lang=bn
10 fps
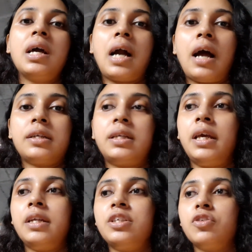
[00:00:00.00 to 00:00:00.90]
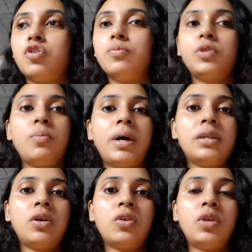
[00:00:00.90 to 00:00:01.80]
কাঠের যেরকম তোমার
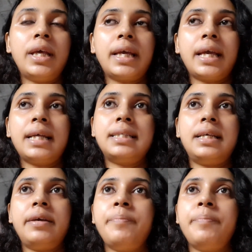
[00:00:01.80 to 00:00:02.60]
ধরো লেগে গেছে